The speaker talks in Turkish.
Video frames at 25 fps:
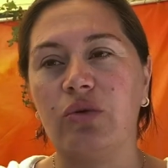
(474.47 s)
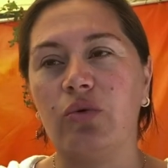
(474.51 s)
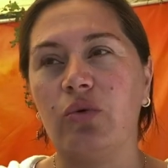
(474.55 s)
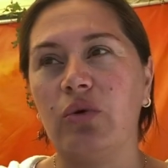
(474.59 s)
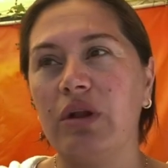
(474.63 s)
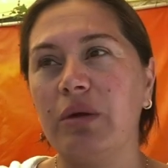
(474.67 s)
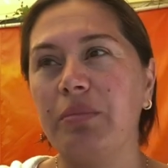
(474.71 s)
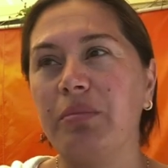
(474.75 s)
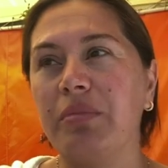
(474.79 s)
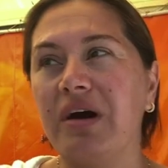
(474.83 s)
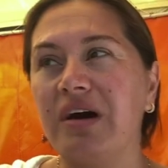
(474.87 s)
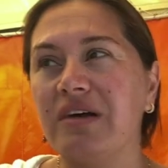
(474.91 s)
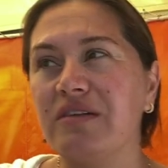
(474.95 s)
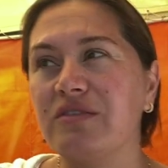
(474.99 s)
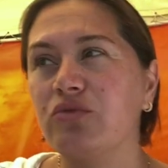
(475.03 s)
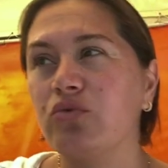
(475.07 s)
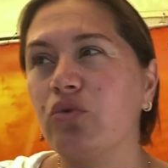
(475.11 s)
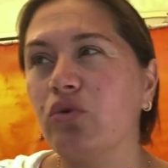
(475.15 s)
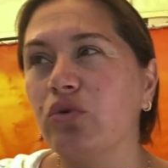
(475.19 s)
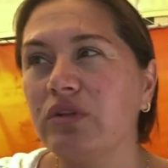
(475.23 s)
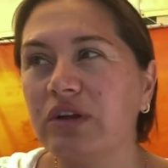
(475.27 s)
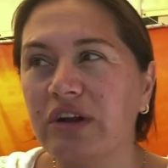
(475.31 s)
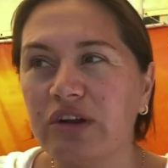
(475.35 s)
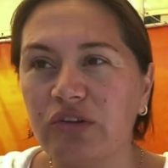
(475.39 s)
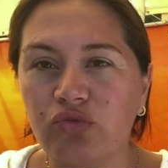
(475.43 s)
öyle bazı
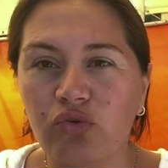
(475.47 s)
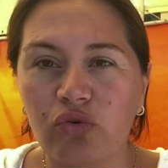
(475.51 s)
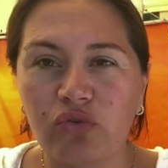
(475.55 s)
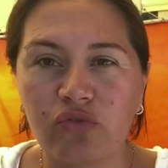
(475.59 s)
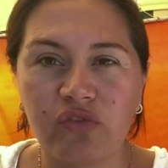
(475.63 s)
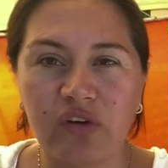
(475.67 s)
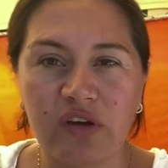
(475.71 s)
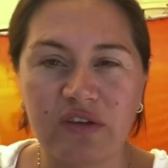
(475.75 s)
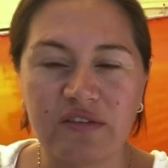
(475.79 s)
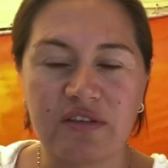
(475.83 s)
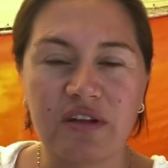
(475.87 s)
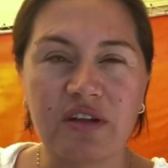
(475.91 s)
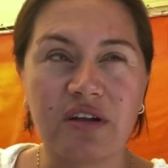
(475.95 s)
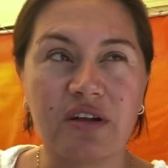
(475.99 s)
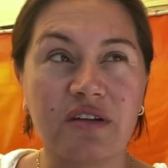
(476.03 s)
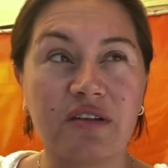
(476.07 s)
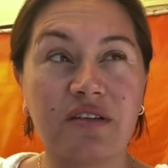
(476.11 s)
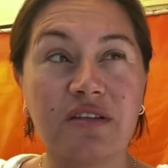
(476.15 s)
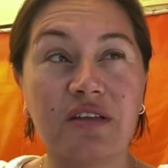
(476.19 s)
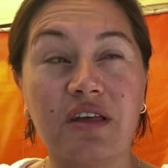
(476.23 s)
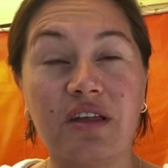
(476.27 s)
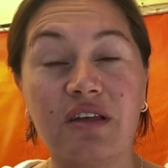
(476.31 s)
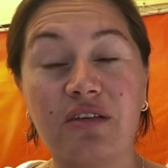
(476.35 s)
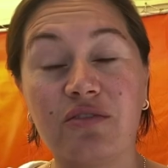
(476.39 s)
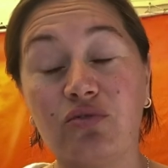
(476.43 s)
konularda çok fazla
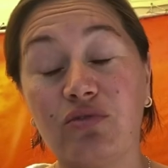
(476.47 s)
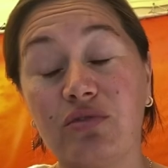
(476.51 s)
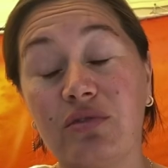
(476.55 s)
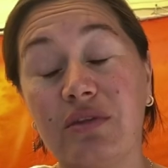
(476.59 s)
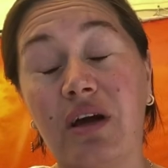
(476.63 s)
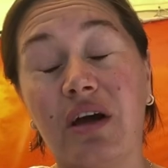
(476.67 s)
arası, teras,